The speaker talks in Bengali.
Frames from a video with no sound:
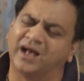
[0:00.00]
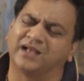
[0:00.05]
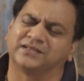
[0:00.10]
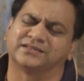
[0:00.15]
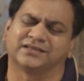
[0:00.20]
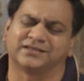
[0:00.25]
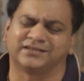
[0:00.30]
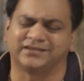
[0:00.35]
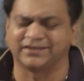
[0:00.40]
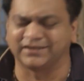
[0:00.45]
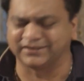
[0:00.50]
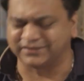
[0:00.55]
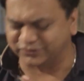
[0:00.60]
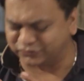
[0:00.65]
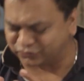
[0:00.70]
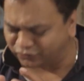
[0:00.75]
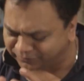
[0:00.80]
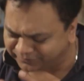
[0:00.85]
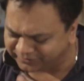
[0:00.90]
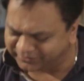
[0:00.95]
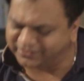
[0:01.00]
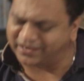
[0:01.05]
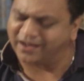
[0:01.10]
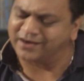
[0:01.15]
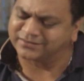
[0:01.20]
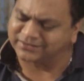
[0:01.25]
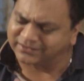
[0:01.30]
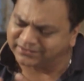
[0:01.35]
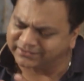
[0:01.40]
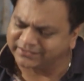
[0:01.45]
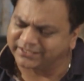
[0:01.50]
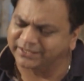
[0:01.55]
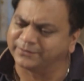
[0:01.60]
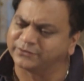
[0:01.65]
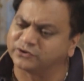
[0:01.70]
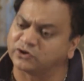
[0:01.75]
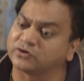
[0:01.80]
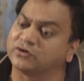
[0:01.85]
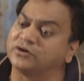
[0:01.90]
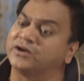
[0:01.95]
আচ্ছা ঠিক আছে টমি কার সাথে
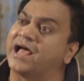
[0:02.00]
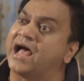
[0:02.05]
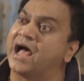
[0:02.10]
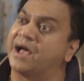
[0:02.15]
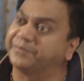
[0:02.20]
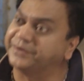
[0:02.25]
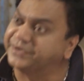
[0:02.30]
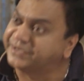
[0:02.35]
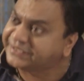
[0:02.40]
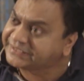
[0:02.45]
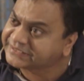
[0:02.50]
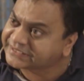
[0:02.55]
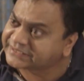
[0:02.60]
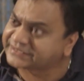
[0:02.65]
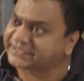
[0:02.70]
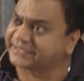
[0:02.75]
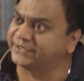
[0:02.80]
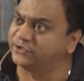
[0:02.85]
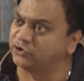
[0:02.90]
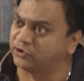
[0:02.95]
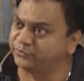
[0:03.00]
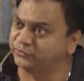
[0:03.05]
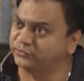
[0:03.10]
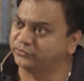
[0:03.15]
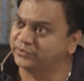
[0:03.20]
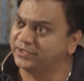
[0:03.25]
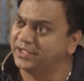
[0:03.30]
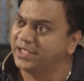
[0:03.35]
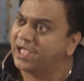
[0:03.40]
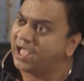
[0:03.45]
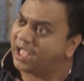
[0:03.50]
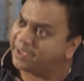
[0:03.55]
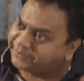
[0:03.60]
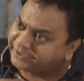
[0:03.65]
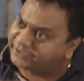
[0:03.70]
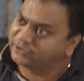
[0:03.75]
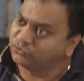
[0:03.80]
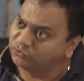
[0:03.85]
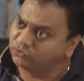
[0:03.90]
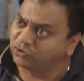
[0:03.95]
খেলবে দরকার হলে আমি নিজে জেরি হব আমি
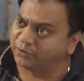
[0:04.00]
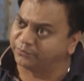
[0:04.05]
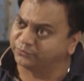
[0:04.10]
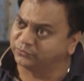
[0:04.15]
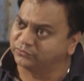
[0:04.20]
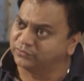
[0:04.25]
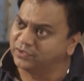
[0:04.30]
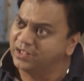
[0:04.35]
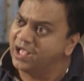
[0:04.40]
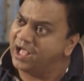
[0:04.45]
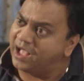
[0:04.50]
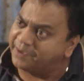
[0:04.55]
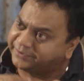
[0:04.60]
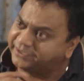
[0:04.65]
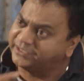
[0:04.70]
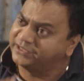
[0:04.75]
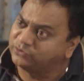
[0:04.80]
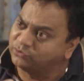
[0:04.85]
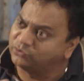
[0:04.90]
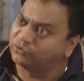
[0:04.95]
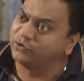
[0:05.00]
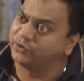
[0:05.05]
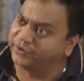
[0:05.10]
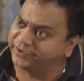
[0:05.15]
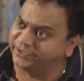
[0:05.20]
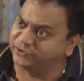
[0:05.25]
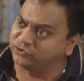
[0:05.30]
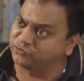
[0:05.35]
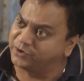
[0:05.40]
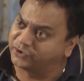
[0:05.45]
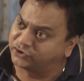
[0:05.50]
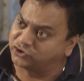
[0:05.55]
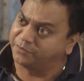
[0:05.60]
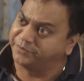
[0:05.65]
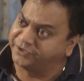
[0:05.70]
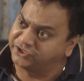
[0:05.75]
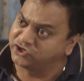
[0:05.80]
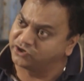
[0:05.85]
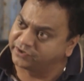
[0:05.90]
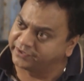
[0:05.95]
ইঁদুর হব আমি ইঁদুর হয়ে তোমার
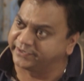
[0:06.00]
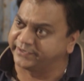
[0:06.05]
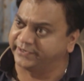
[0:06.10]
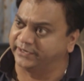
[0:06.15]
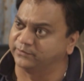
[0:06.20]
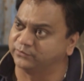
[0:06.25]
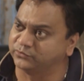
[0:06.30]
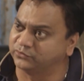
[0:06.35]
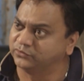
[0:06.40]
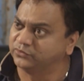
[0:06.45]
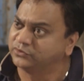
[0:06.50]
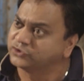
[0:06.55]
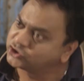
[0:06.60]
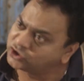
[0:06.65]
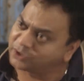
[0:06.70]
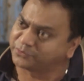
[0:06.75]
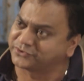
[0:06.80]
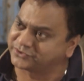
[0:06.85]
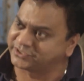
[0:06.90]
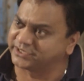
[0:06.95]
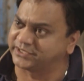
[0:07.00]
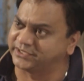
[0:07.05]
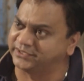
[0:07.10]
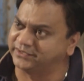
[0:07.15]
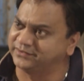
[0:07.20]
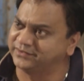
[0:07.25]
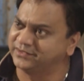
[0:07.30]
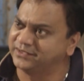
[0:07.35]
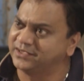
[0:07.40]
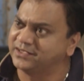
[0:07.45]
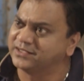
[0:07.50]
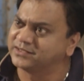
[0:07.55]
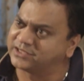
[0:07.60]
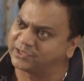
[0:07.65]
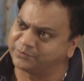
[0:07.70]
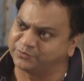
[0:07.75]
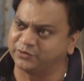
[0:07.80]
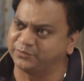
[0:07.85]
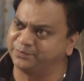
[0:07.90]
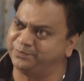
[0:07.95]
টমির সঙ্গে খেলবো সমস্যা কি
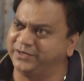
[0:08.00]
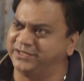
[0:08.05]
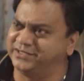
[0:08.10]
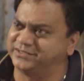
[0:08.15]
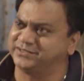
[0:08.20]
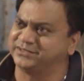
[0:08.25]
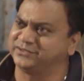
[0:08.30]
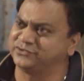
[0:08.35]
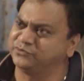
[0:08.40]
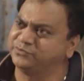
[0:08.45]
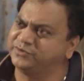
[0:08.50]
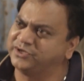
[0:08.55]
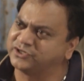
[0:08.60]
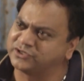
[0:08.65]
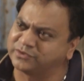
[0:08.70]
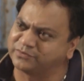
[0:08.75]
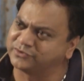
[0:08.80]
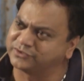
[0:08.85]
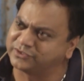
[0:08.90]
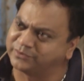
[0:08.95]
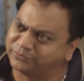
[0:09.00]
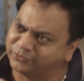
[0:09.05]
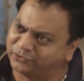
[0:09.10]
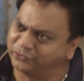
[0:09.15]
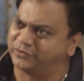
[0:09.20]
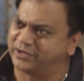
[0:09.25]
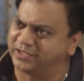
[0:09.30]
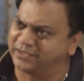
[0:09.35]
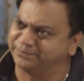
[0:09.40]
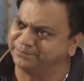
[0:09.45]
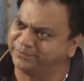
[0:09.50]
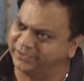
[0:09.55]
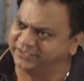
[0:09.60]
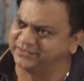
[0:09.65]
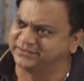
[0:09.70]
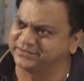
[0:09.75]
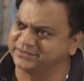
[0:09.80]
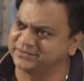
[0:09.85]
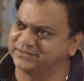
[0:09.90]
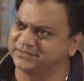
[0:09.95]
তারপরে প্লিজ তুমি এসব কথা বলো না প্লিজ